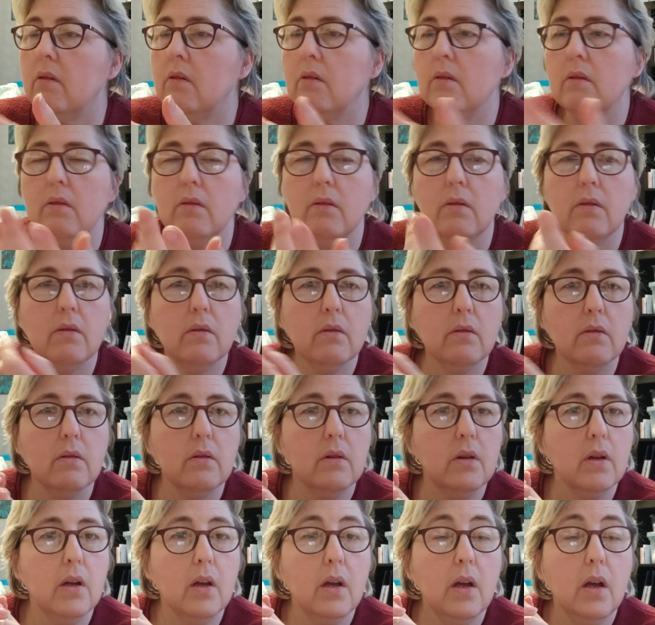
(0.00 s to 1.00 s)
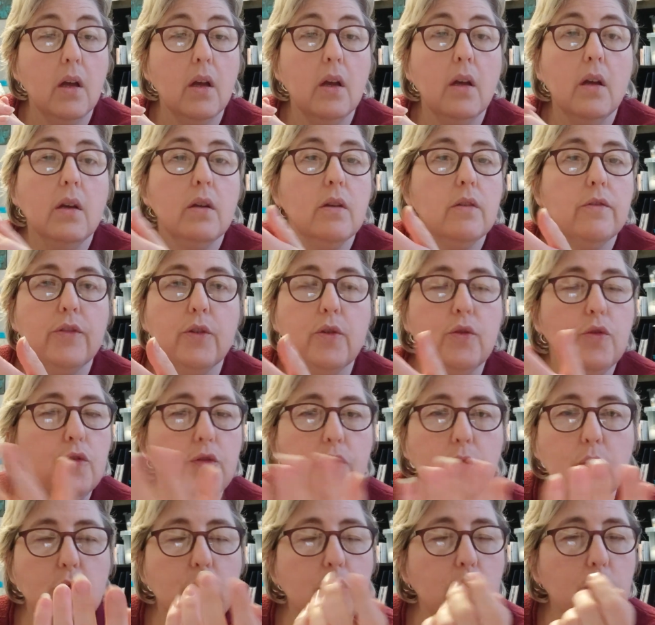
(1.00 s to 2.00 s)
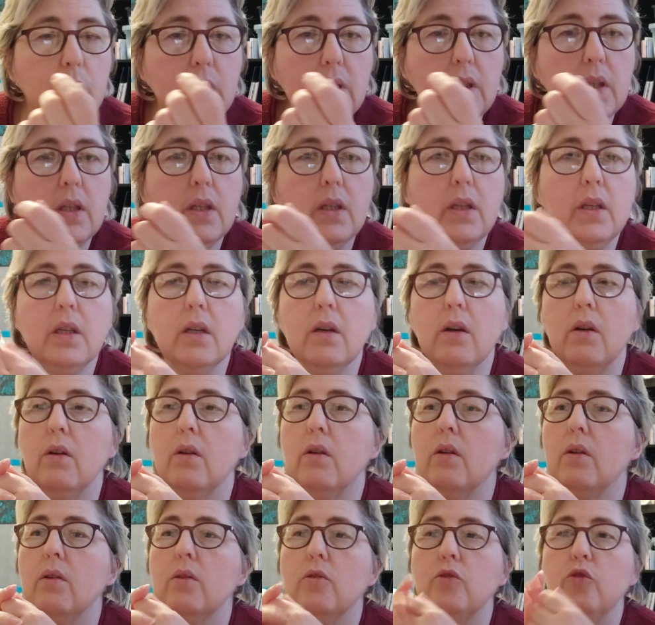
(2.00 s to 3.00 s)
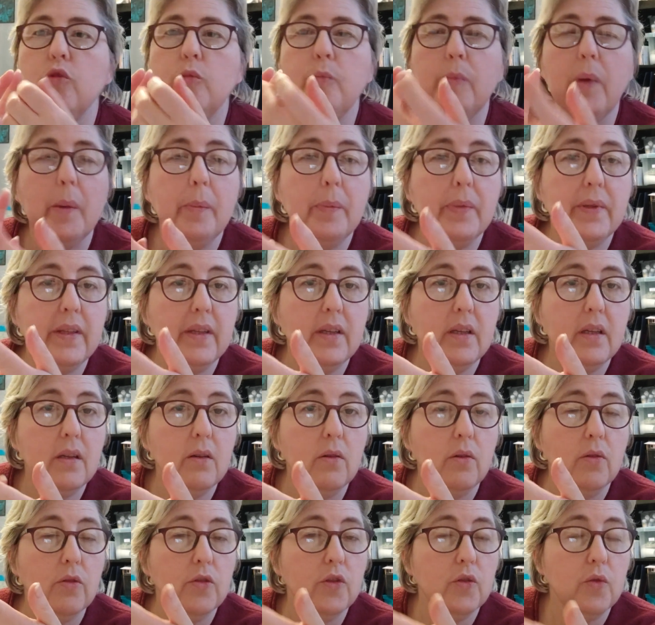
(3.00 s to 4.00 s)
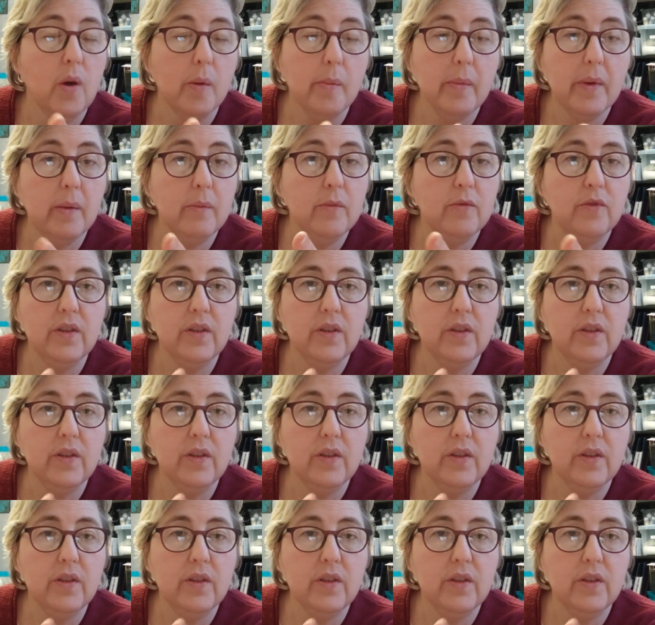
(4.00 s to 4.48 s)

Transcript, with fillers: Euh, du faux cuir, euh, du papier euh, soi-même